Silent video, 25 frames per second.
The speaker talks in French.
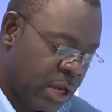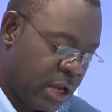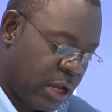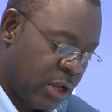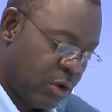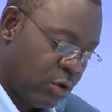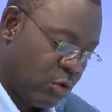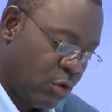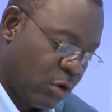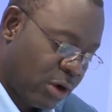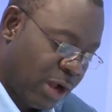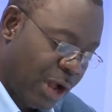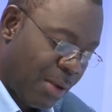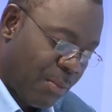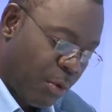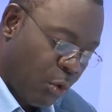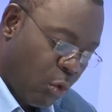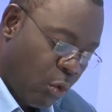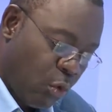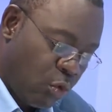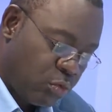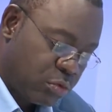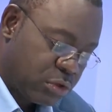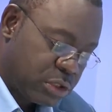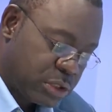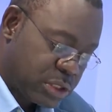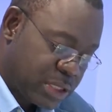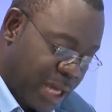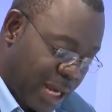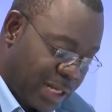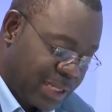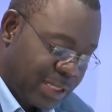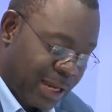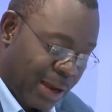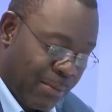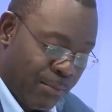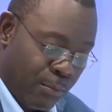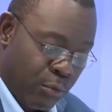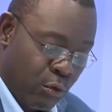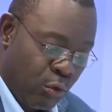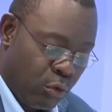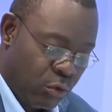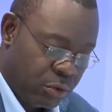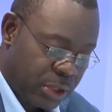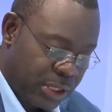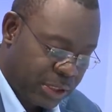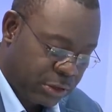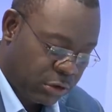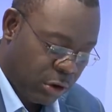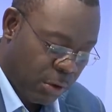le Cameroun, sans tambour
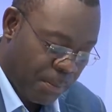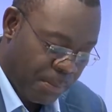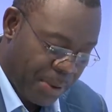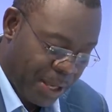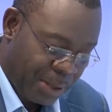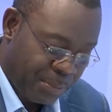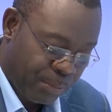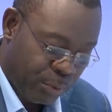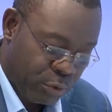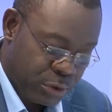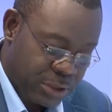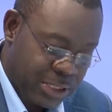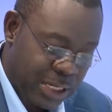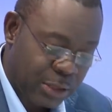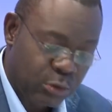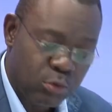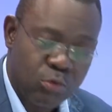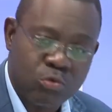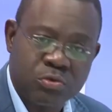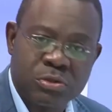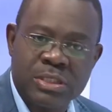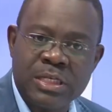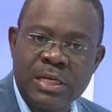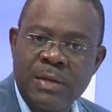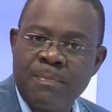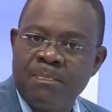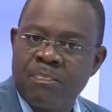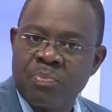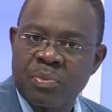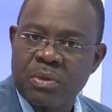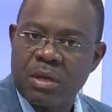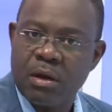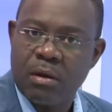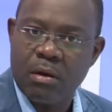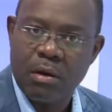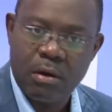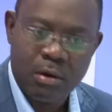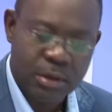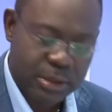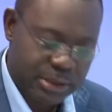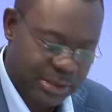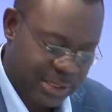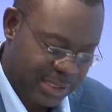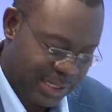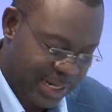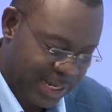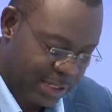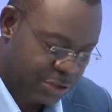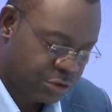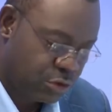ni trompette, possède aussi un
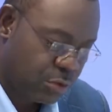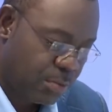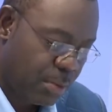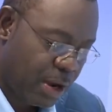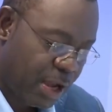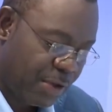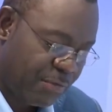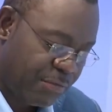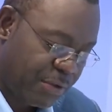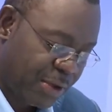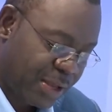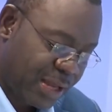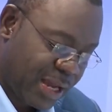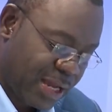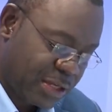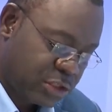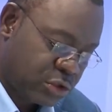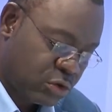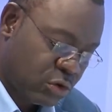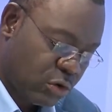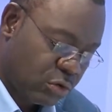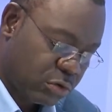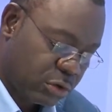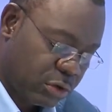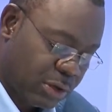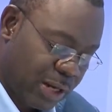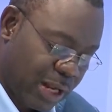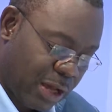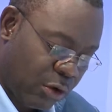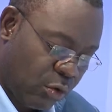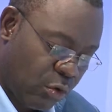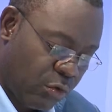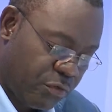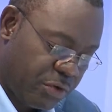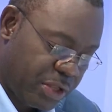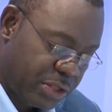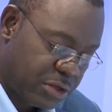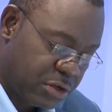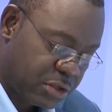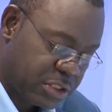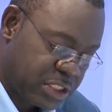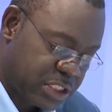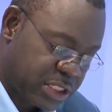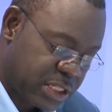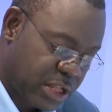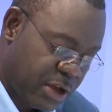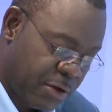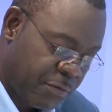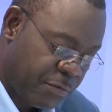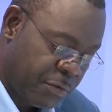traitement efficace contre la
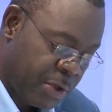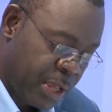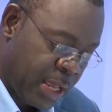Covid-19.